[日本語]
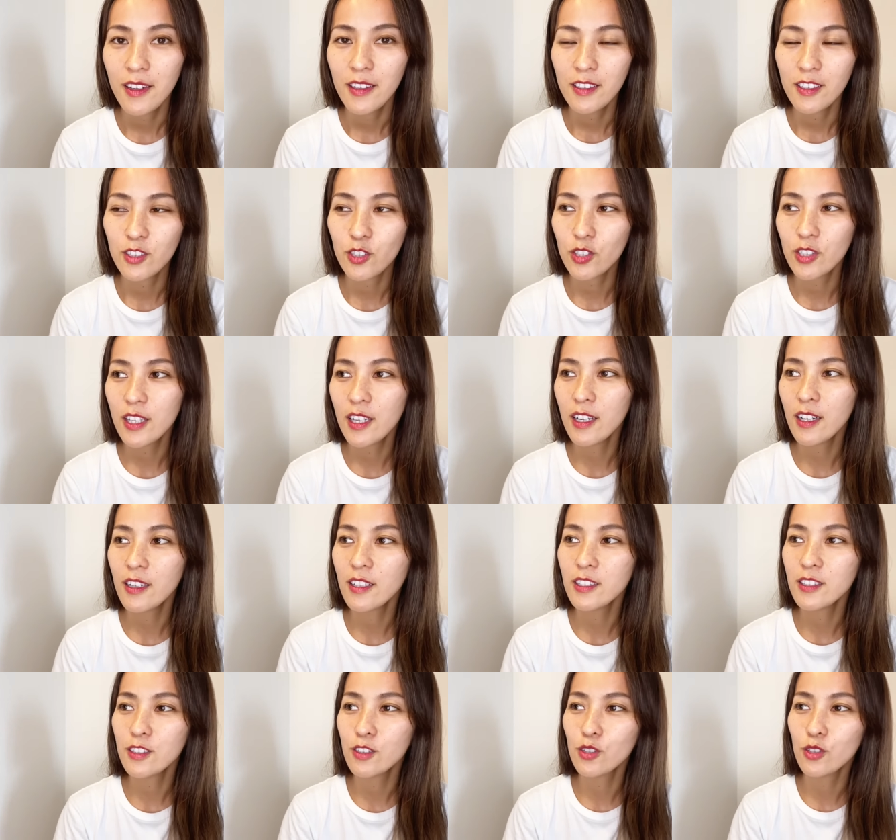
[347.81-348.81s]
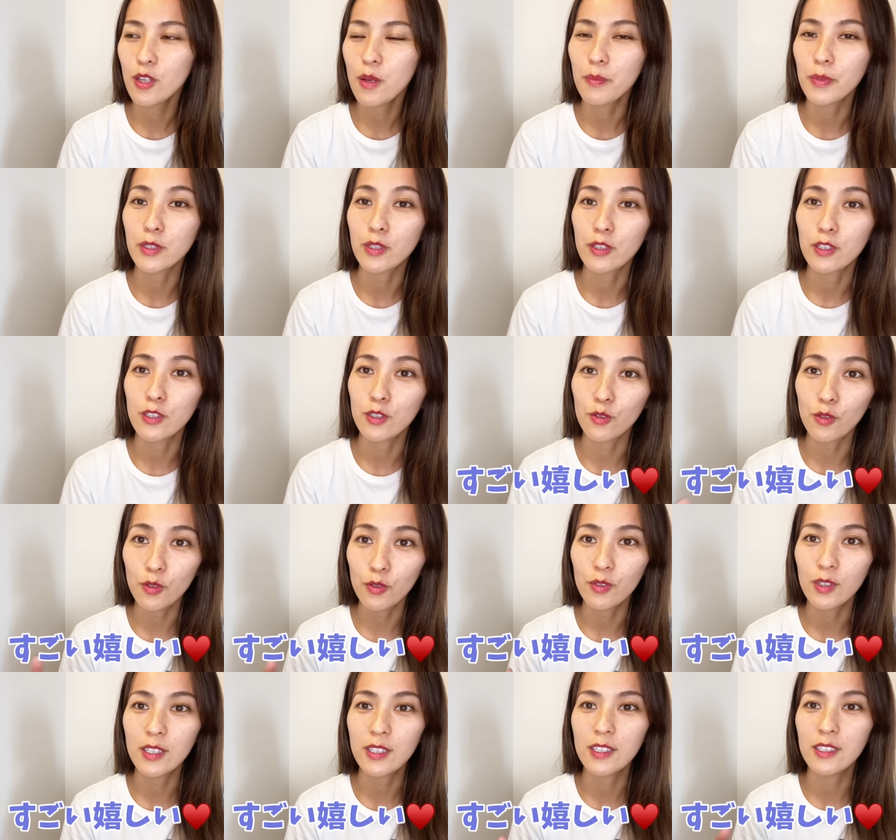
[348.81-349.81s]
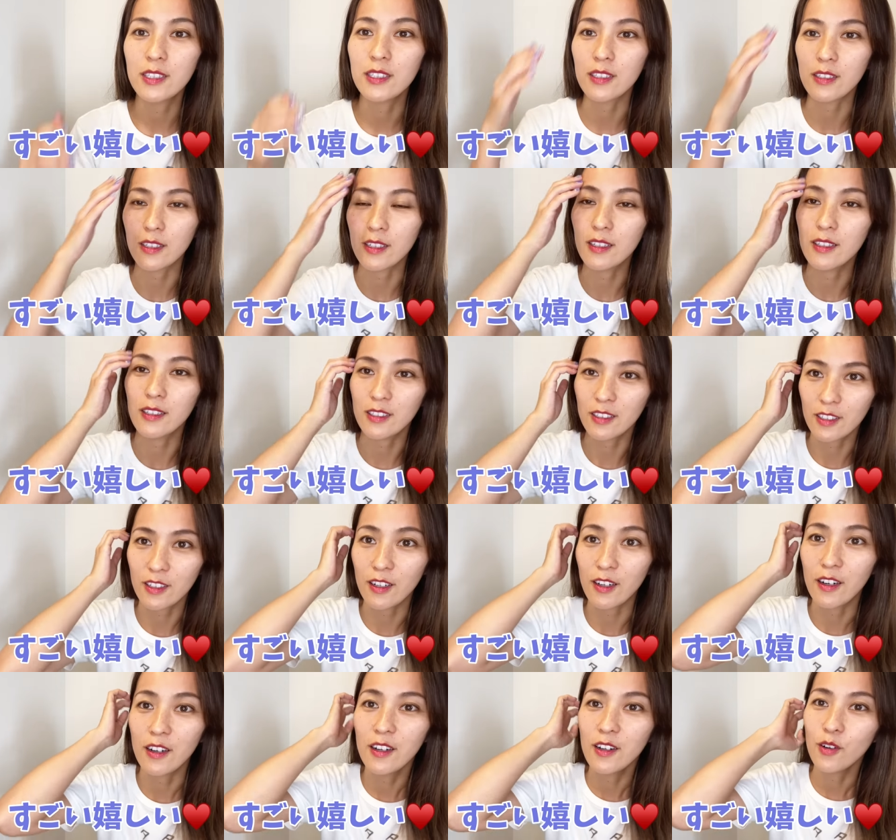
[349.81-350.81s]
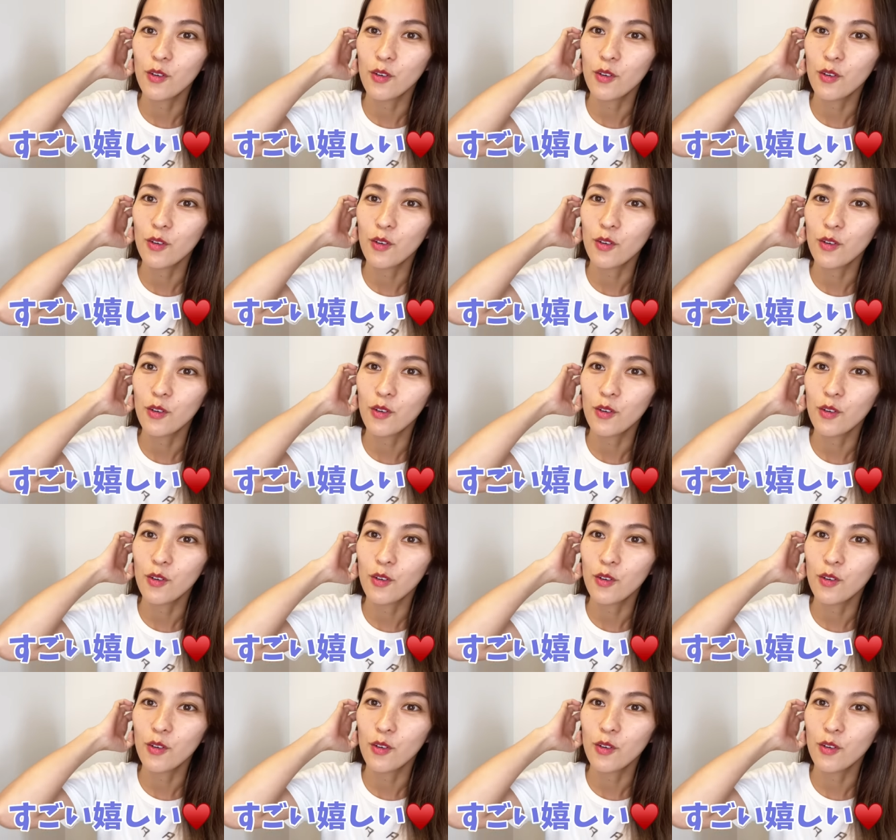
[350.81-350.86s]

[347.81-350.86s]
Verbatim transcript: で、女性からするとやっぱそれすごい嬉しいじゃないですか。